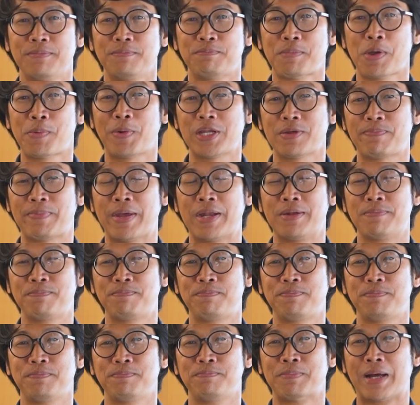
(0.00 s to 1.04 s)
ไม่ว่าจะเป็น
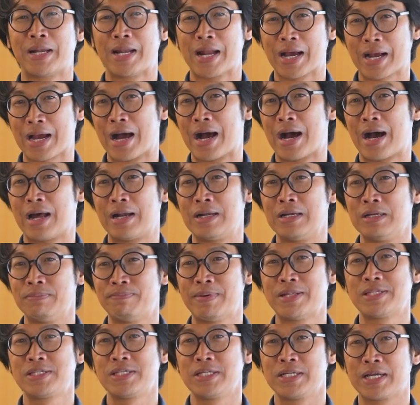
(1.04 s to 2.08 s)
บรรณาการหรือ
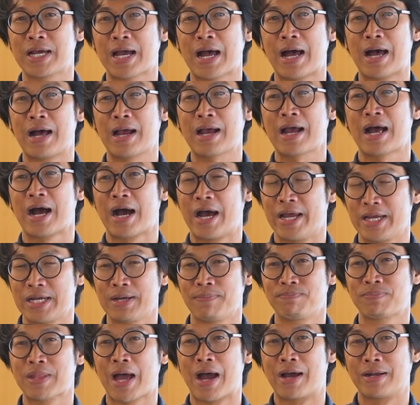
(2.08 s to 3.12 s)
เป็นสินค้าขายกั
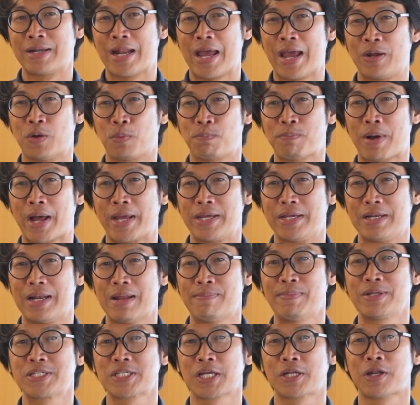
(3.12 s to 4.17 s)
บต่างแดนออกไป และ
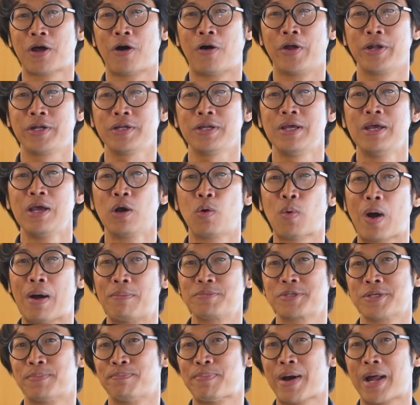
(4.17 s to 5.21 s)
มันสะท้อนความ
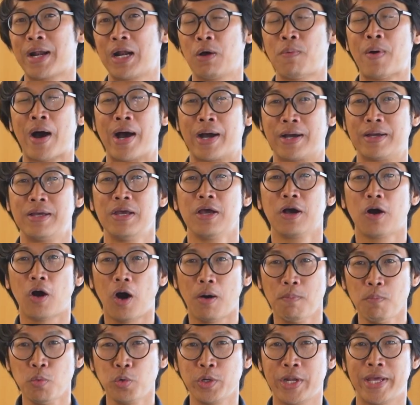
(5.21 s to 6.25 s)
สัมพันธ์ระหว่างข้
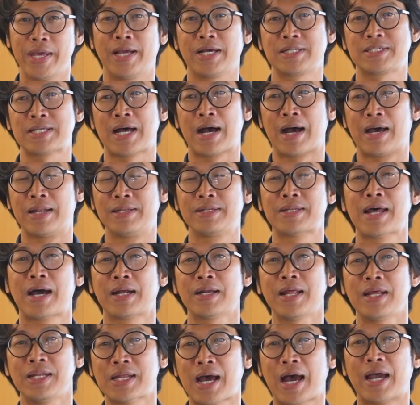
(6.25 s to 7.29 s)
อมูลในเอกสารทั้ง
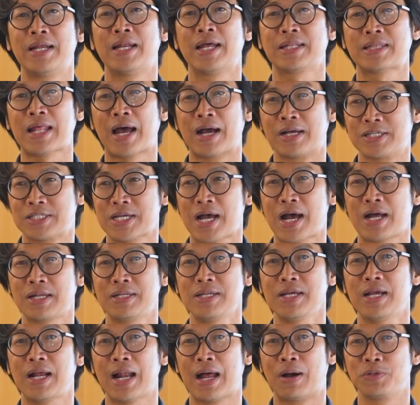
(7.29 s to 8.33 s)
ในไทยและต่างชาติ
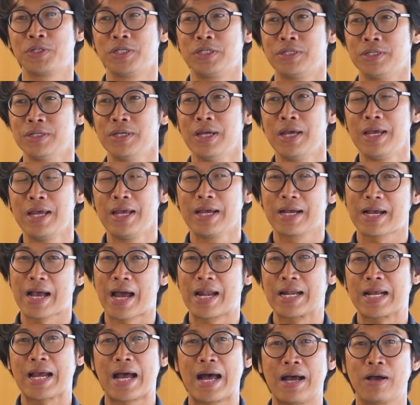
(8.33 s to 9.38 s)
ที่กล่าวถึงกา
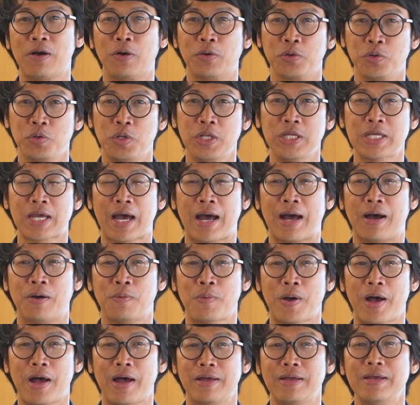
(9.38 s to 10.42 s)
รค้าของอยุธยา
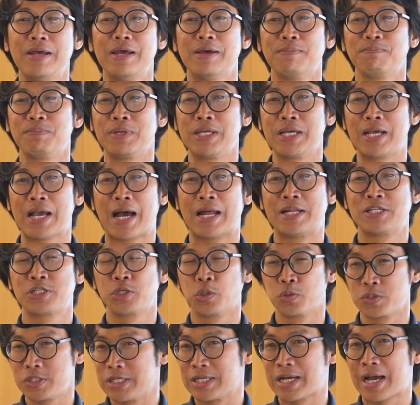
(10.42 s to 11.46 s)
ว่ามีการ
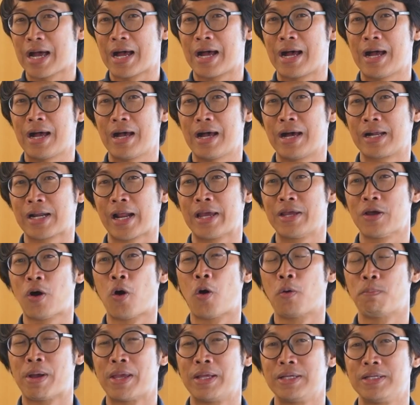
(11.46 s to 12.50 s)
ส่งสินค้าอะไรอ
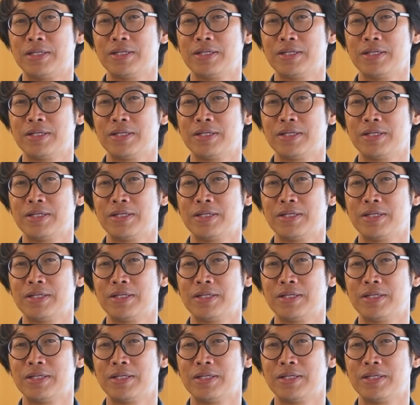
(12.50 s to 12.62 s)
อกไป